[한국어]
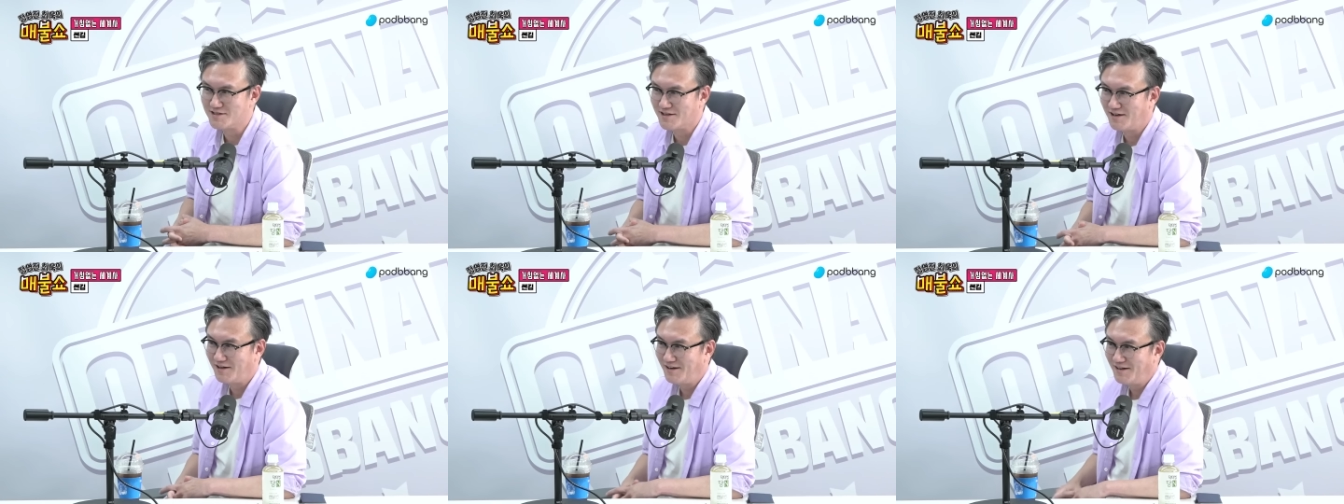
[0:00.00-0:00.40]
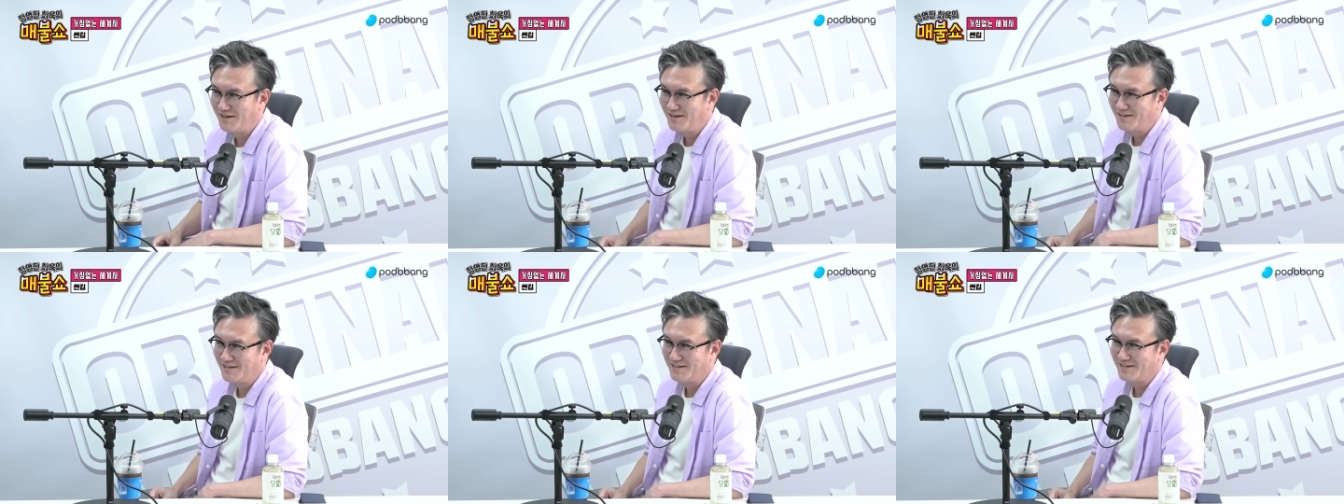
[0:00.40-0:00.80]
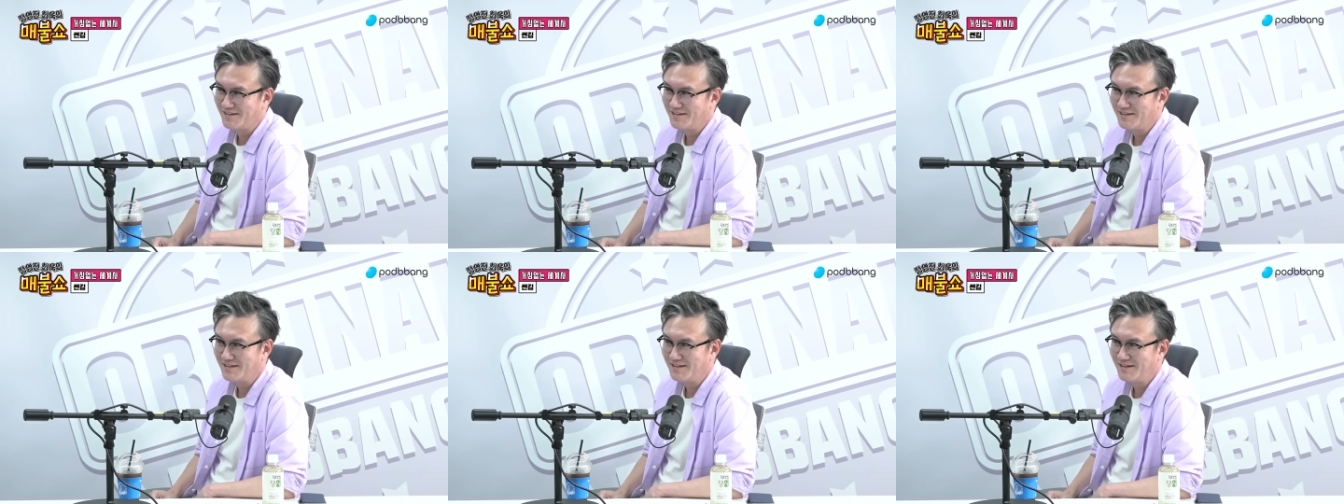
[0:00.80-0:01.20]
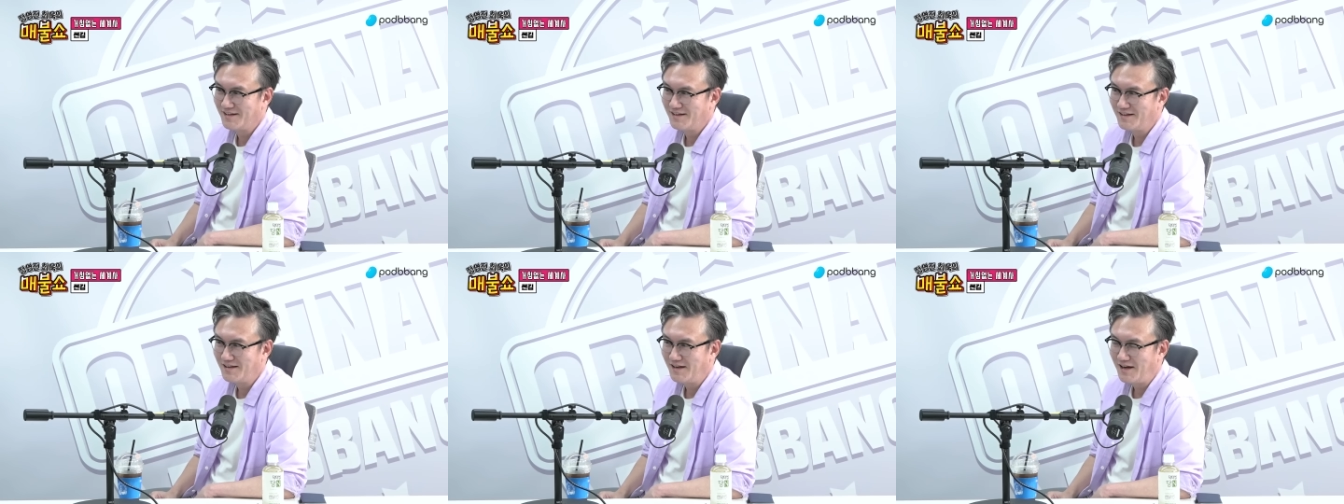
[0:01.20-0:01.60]
진짜.
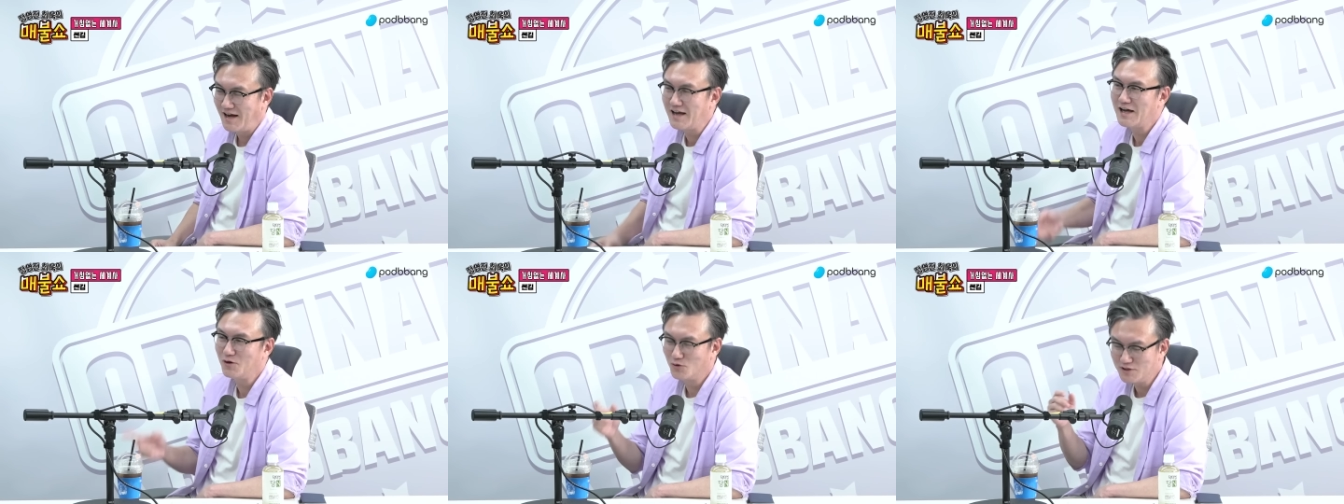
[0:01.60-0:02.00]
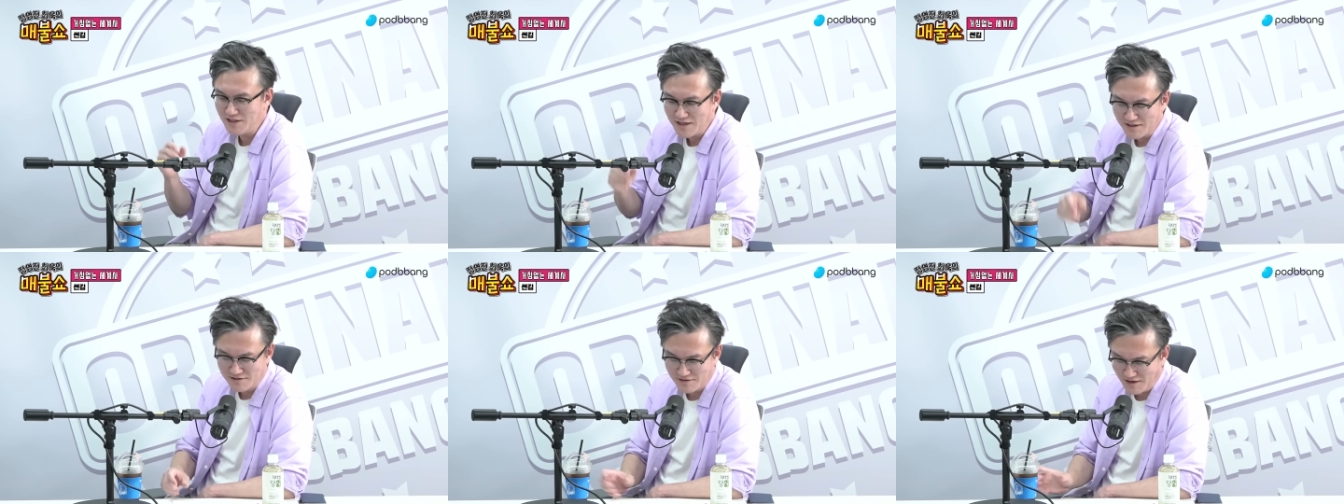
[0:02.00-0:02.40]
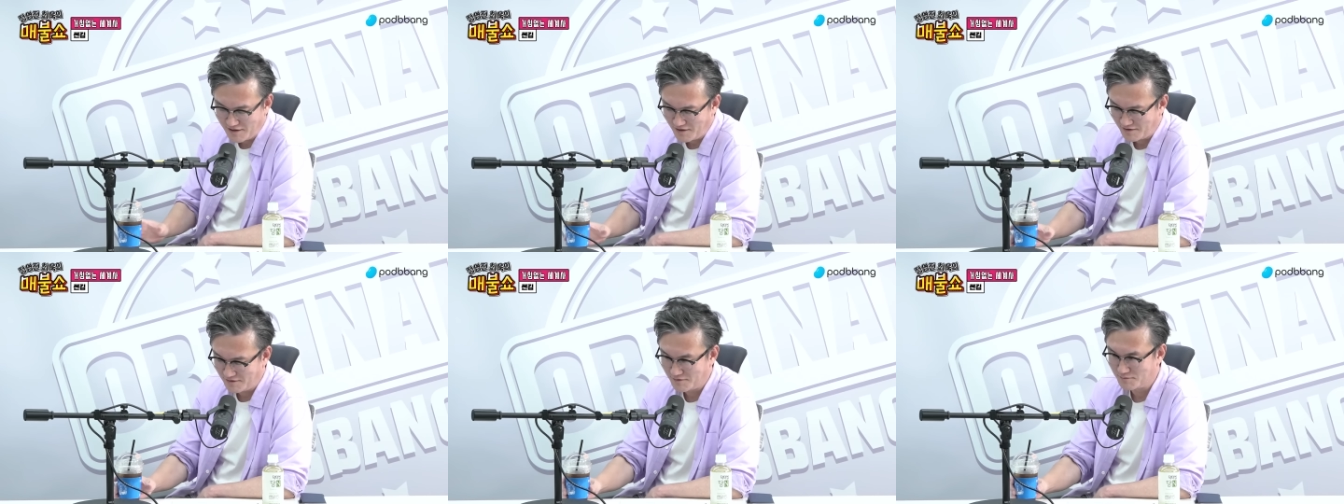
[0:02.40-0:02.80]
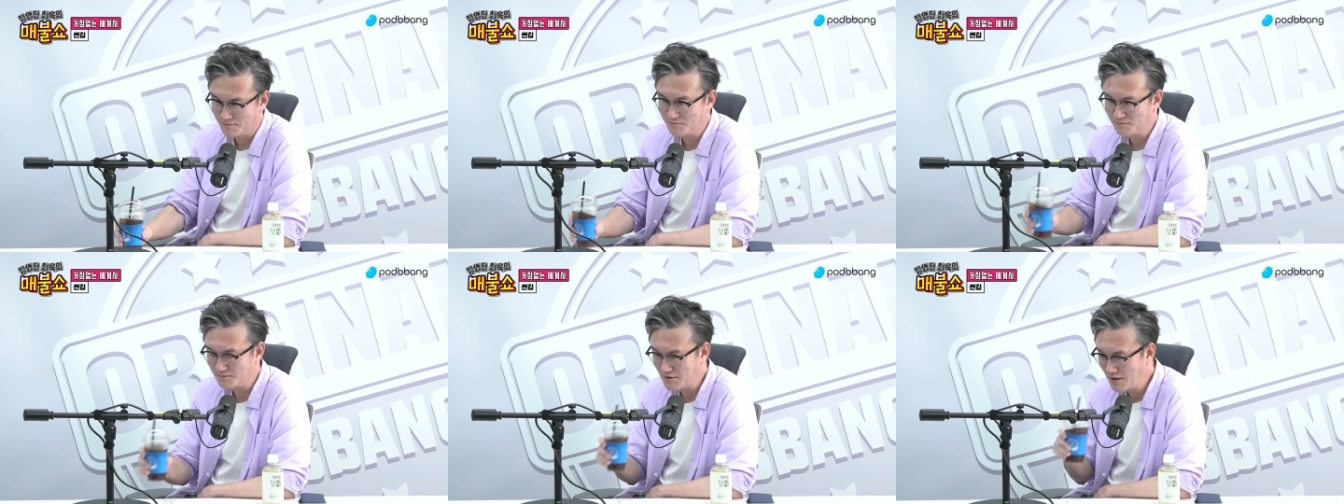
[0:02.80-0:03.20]
아여간 오늘 얘기 그거 할게요. 음.